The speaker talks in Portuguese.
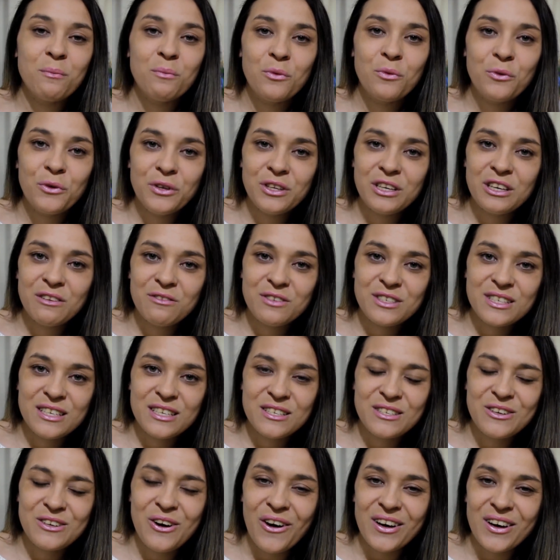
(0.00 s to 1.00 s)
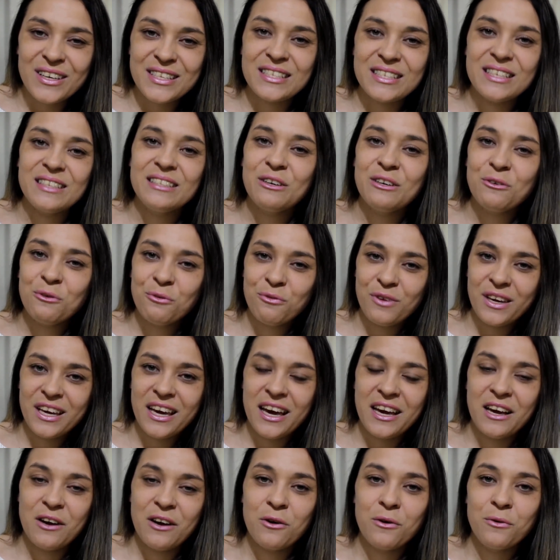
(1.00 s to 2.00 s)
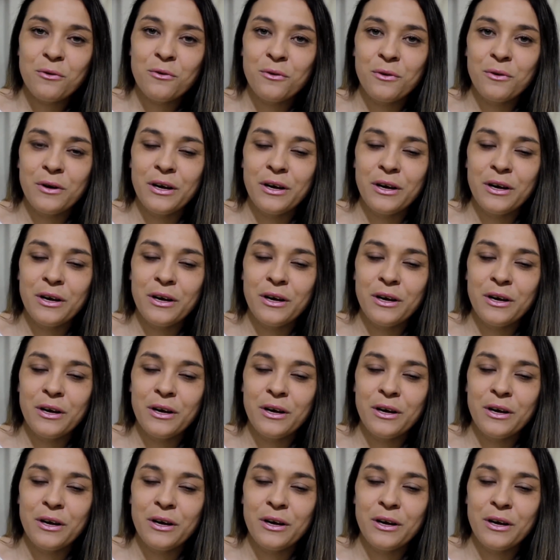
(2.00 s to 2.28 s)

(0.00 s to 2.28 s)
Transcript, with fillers: muito que vocês gostem. Então fique aí com,